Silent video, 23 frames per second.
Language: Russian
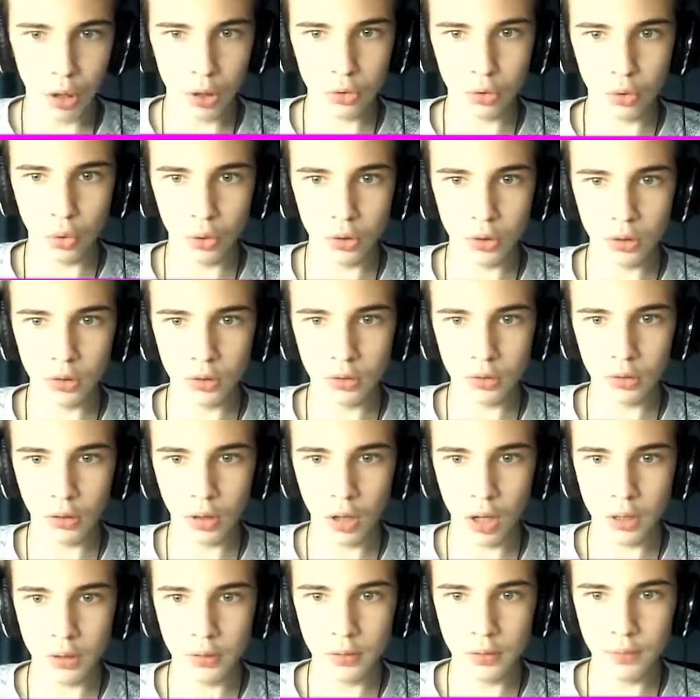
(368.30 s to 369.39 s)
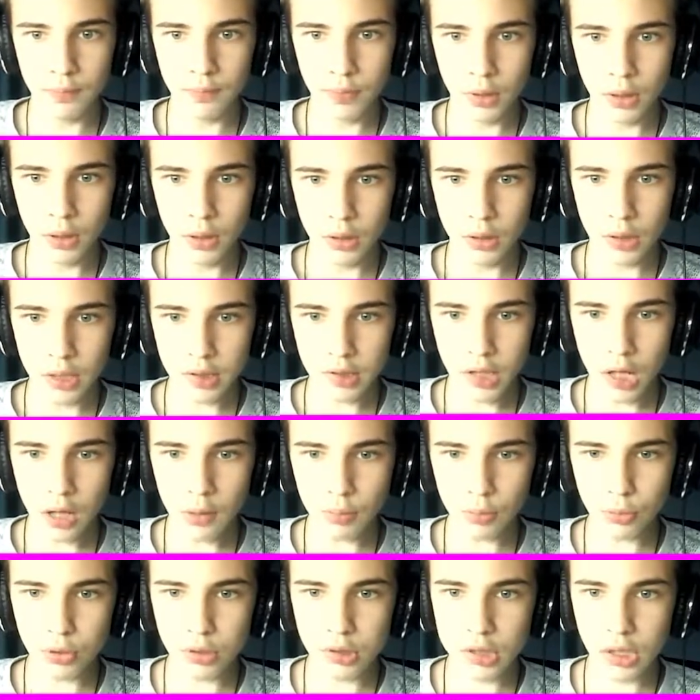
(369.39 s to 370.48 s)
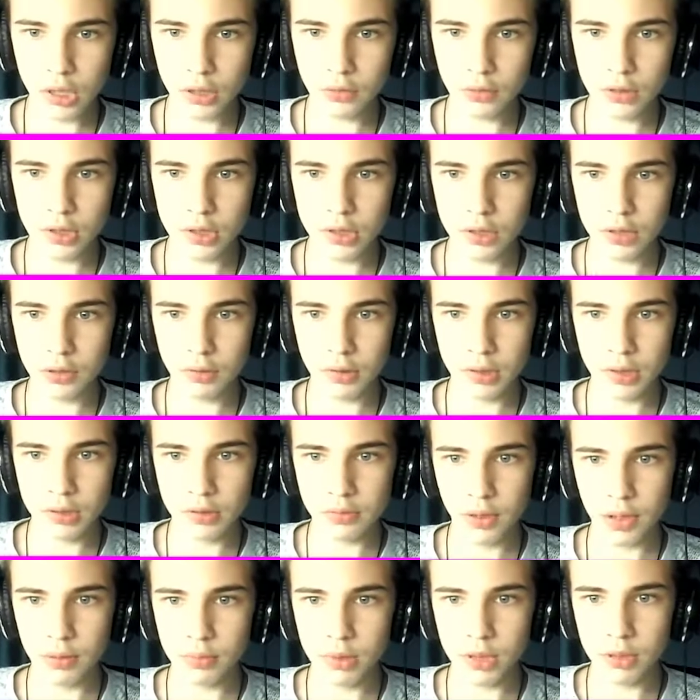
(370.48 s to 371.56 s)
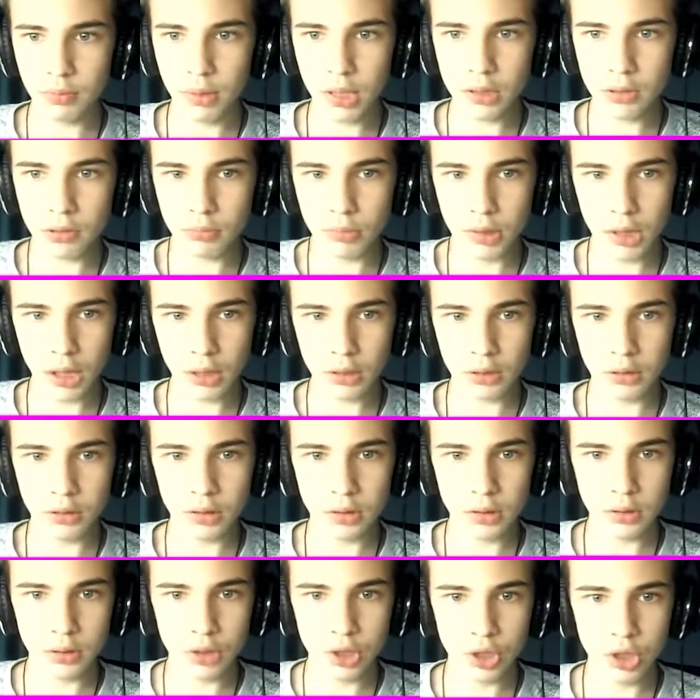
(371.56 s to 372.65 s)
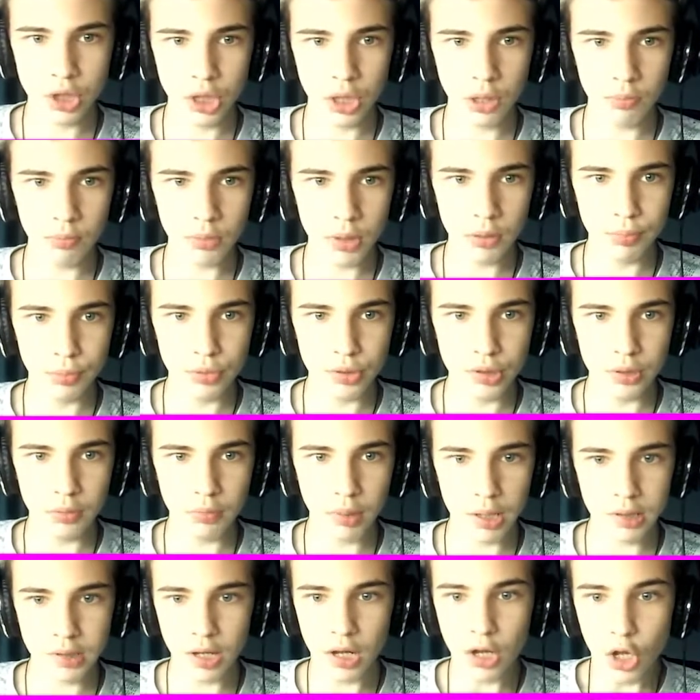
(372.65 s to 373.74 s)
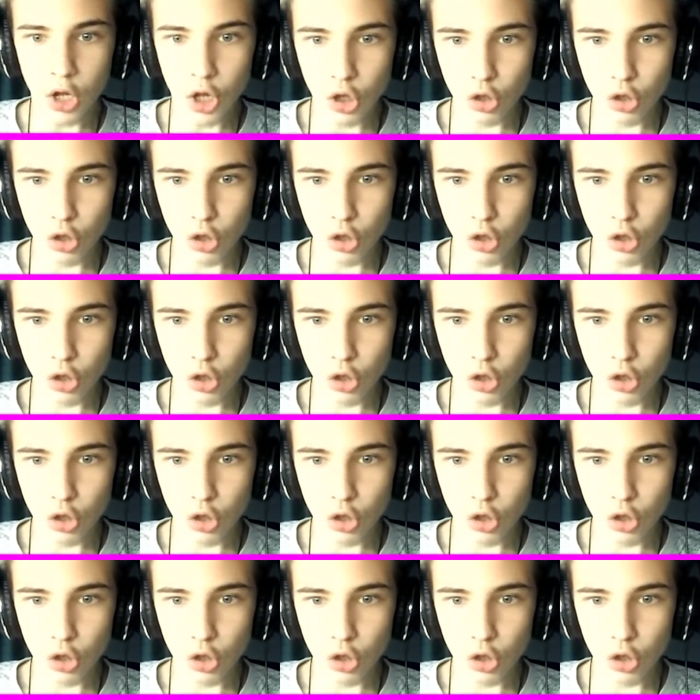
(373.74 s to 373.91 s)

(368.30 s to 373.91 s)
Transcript: А кто это? Ладно. Я сказал, буду следовать со, со своим тиммейтом. Я чем и буду заниматься.